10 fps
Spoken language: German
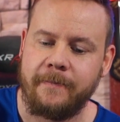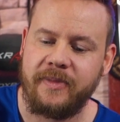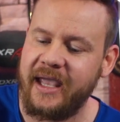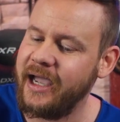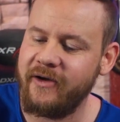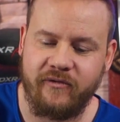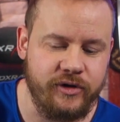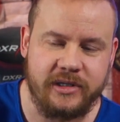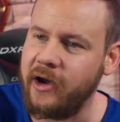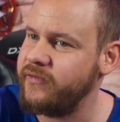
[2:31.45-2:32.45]
Er
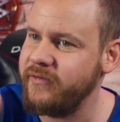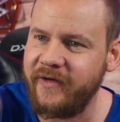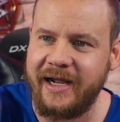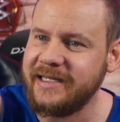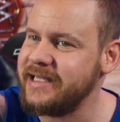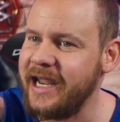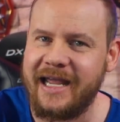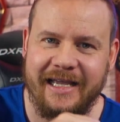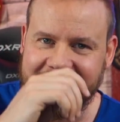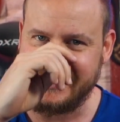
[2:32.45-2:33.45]
wird auf jeden Fall seine
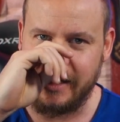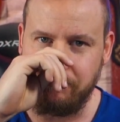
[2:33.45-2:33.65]
ganze